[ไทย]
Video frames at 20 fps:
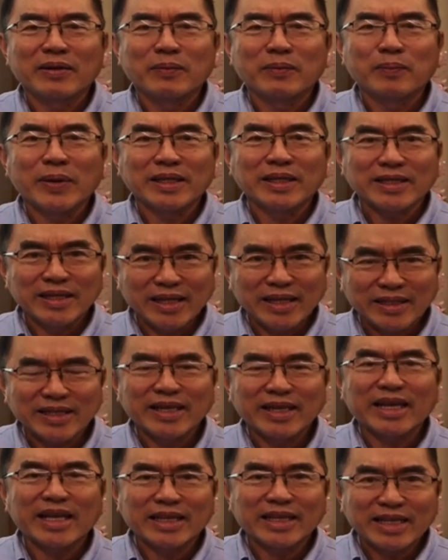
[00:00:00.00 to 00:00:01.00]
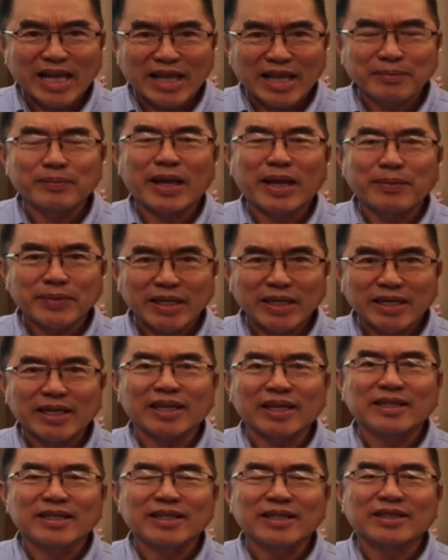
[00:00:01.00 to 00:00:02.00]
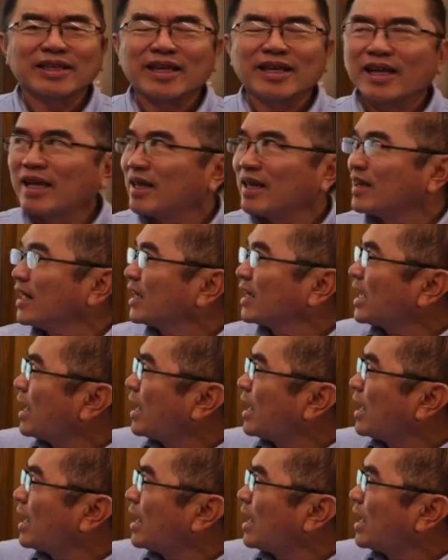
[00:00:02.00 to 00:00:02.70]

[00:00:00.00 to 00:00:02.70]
มันเกิดเหตุการณ์แบบนี้เกิดขึ้น ในการป